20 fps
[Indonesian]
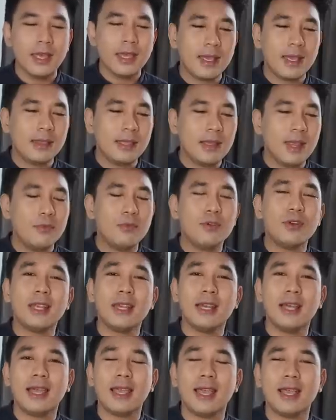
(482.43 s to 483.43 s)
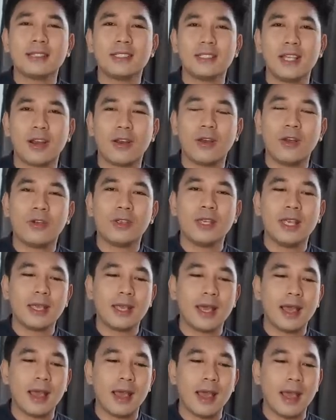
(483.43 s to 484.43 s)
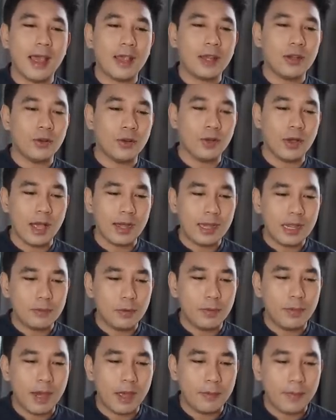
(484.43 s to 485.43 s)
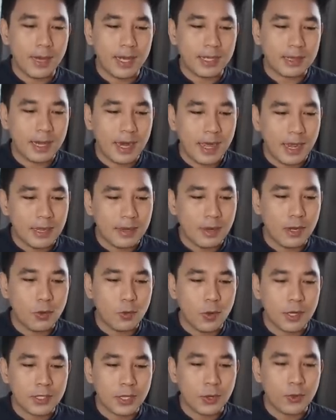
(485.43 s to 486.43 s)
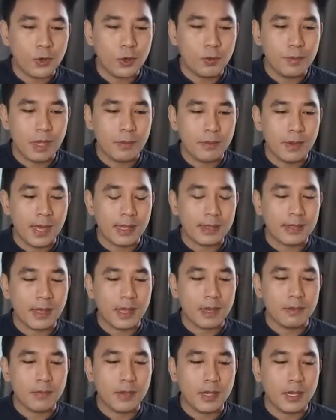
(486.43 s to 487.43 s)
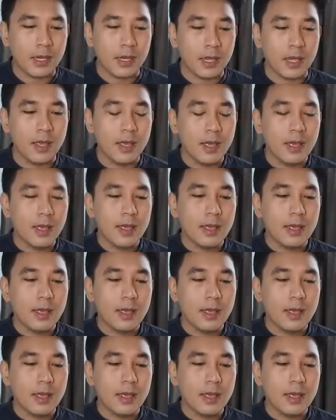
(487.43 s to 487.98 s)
Ya tidak mungkin lah ya secara logika. I know ada beberapa keterangan dari kuasa hukum yang mengatakan begini.